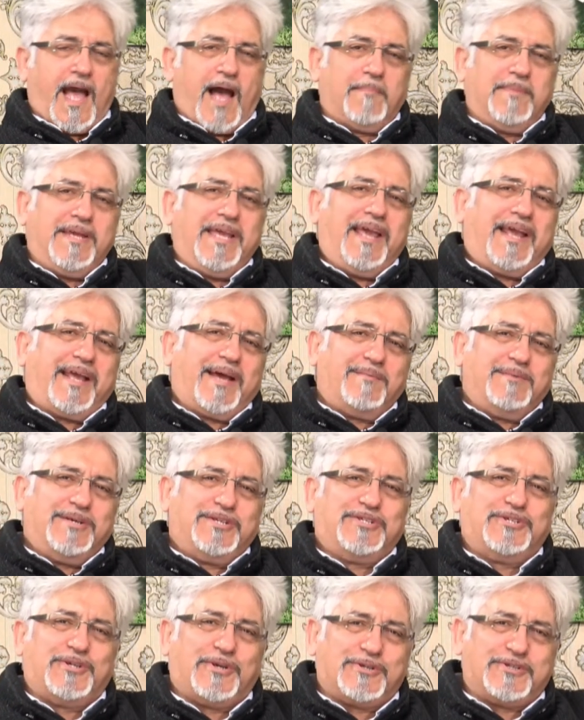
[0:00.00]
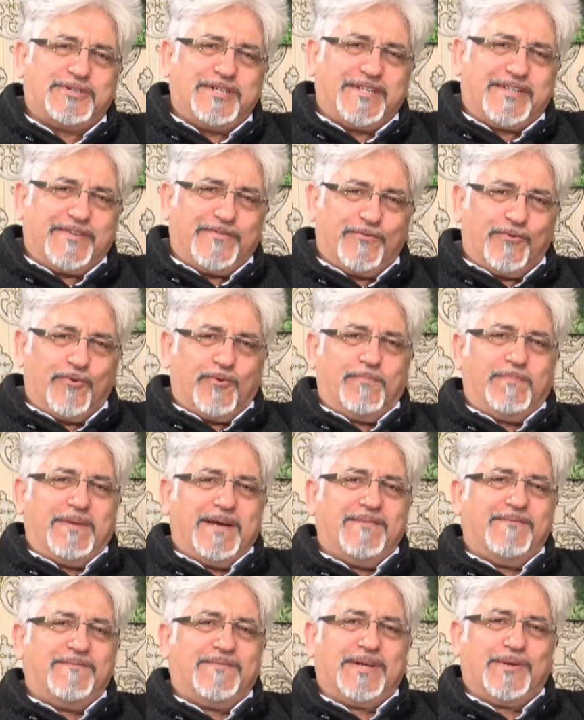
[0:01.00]
Amiche e amici di Rossini TV,
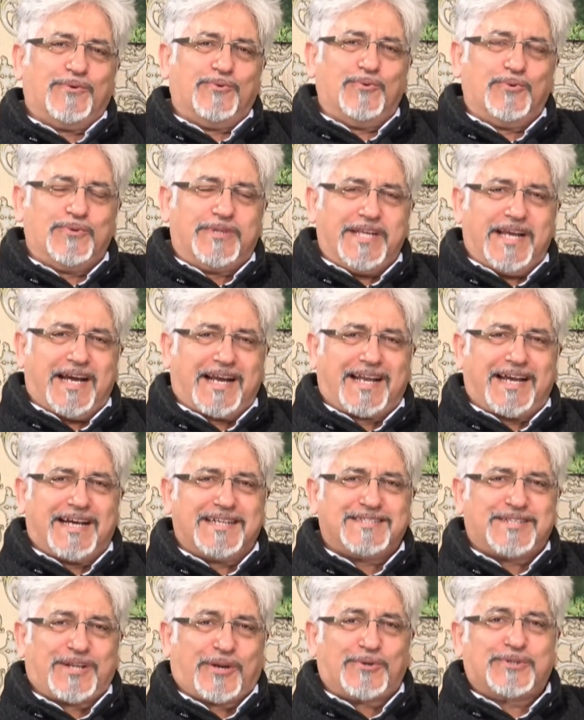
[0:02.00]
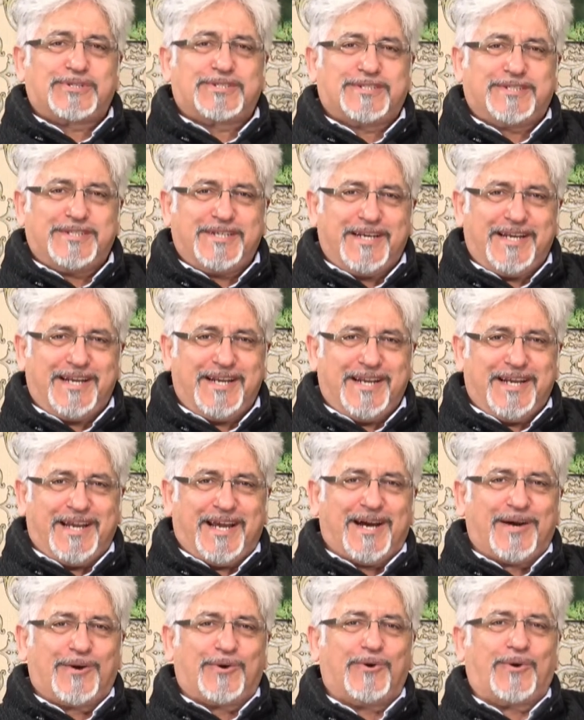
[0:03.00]
benvenuti a Casa Rossini,
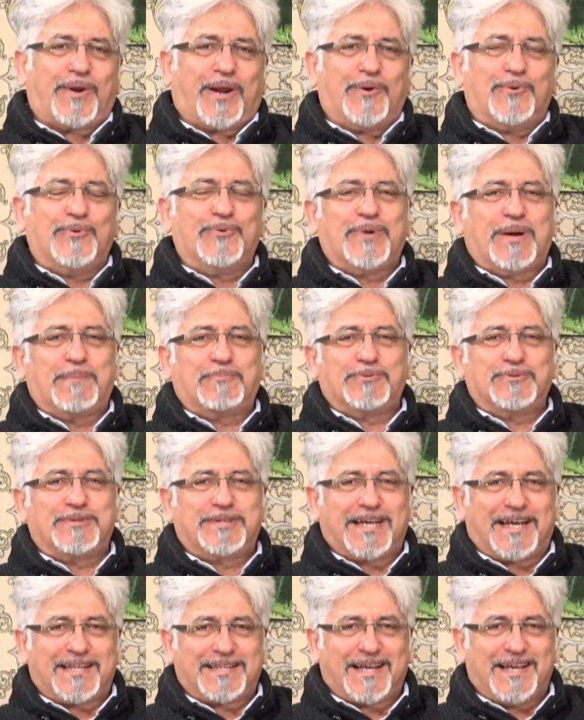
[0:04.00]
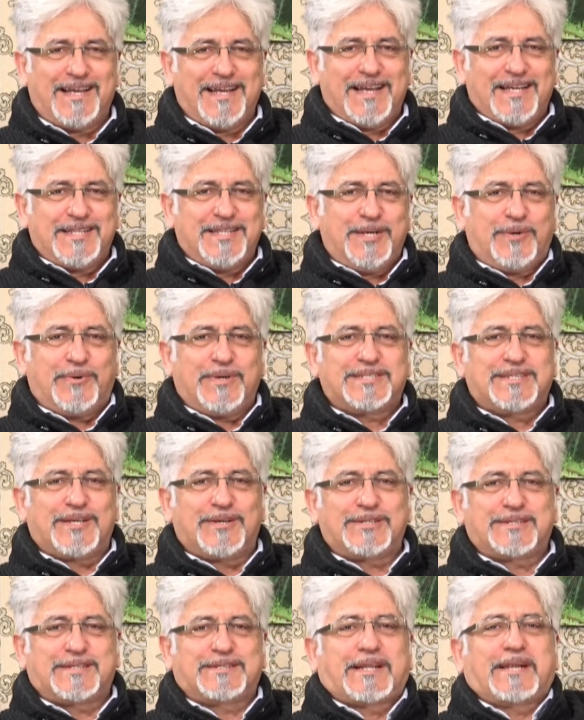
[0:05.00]
ancora una puntata di questa
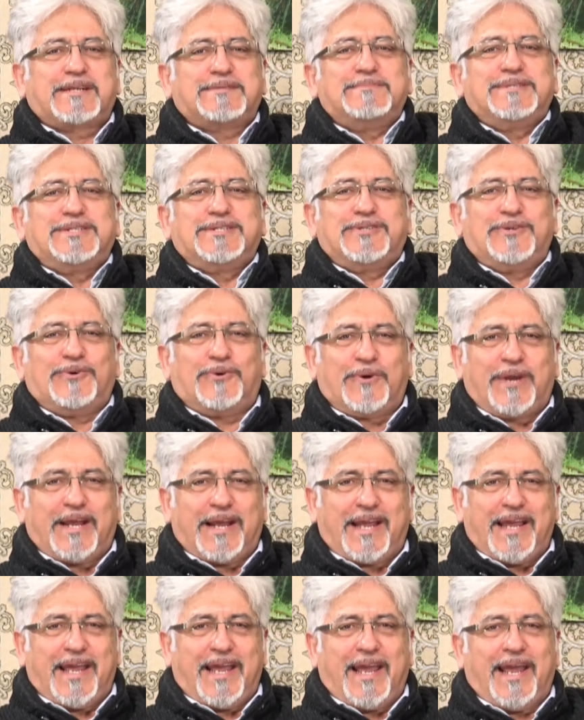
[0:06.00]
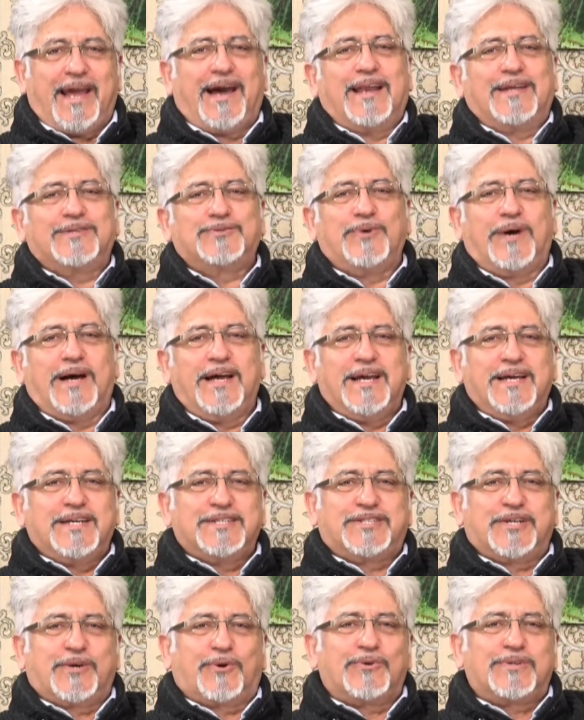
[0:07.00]
nostra trasmissione che è alla sua
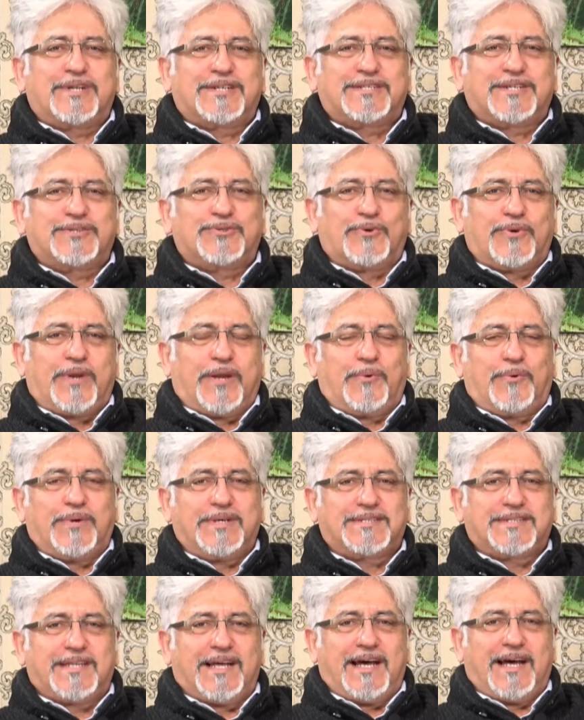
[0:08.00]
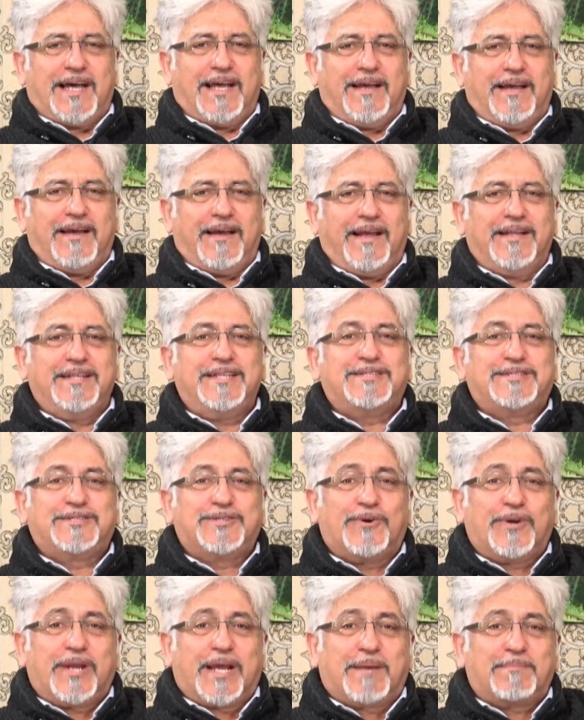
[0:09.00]
seconda stagione, in questa eh,
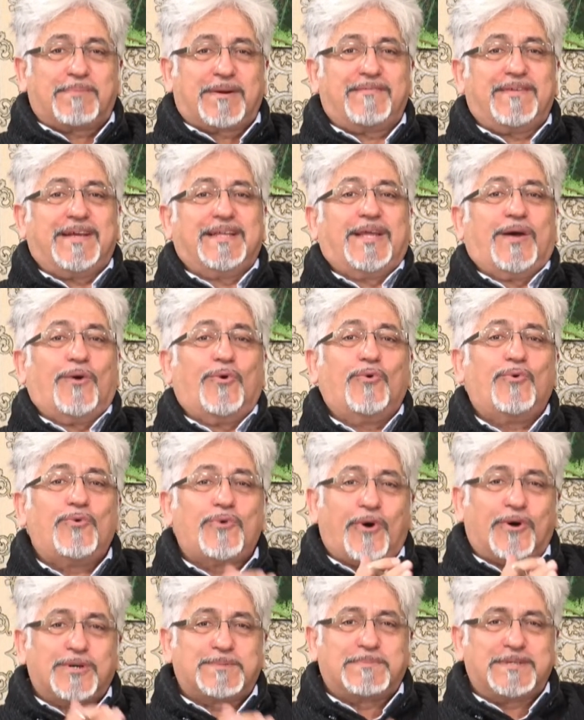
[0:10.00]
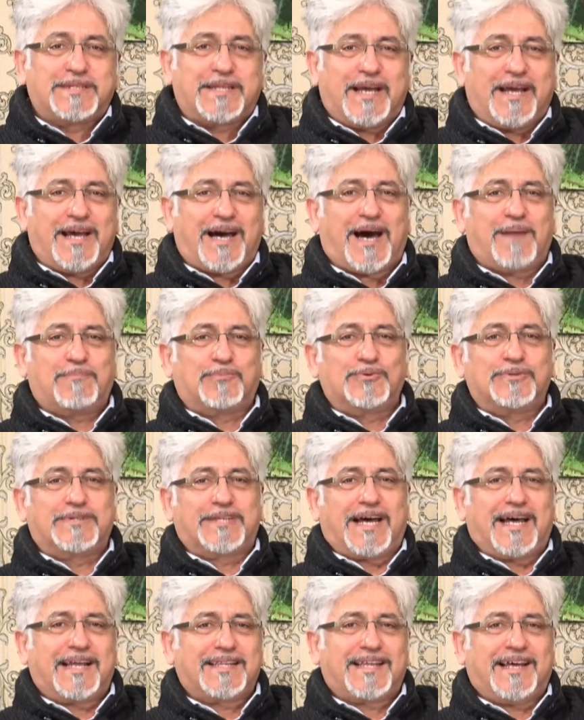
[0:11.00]
edizione che prevede un ospite a
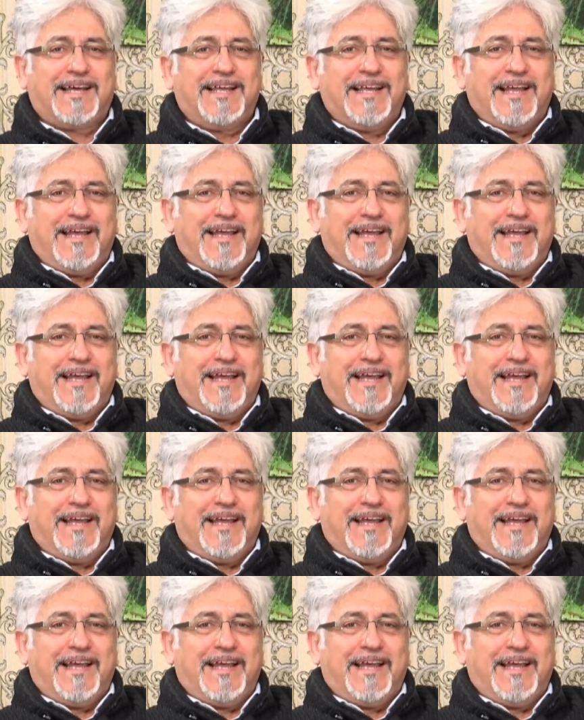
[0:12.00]
puntata